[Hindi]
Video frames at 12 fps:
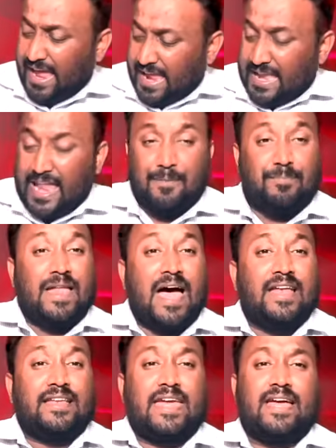
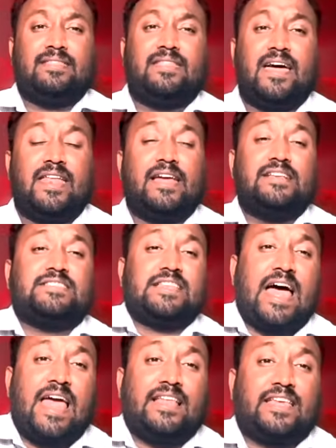लेबनान के अंदर
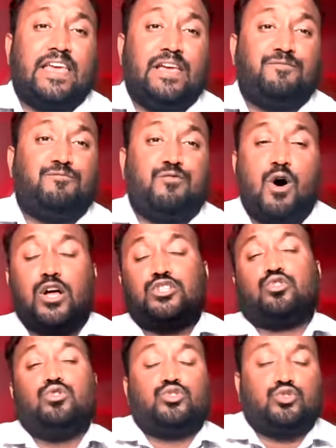इसराइल की फौज
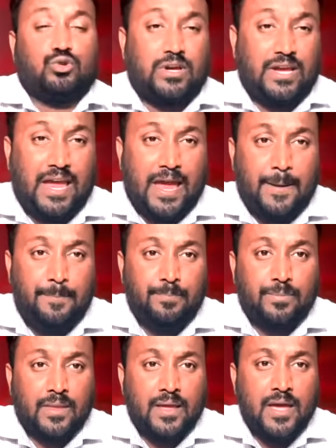घुस चुकी है
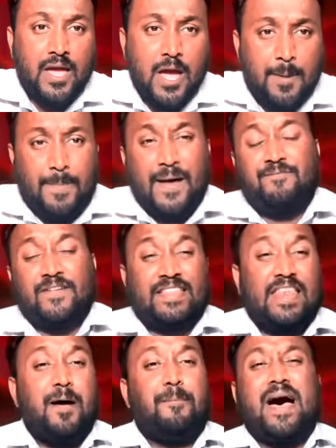पर
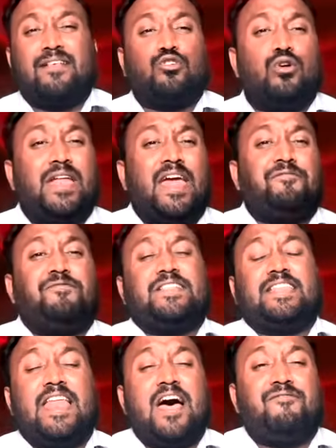फितना बाजों ने
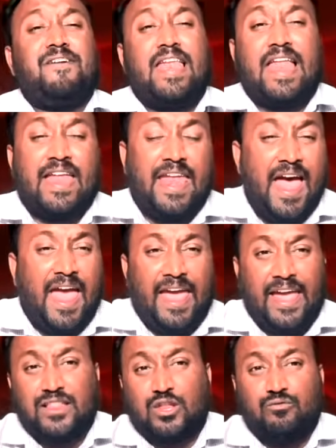फितना फैलाना
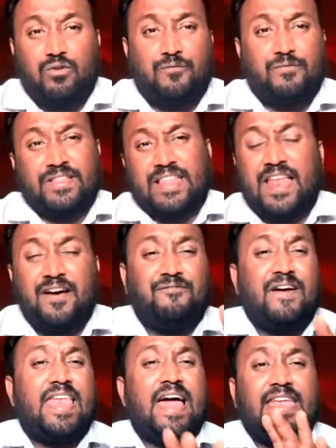है तो वो फितना
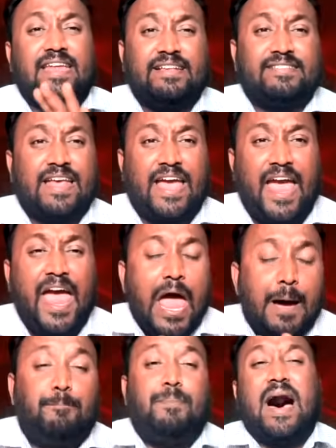फैलाने से
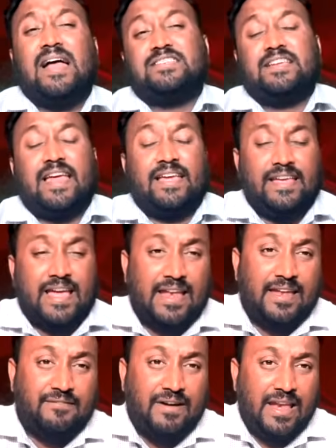बाज नहीं
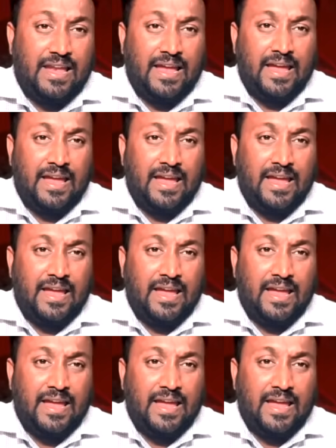आने वाले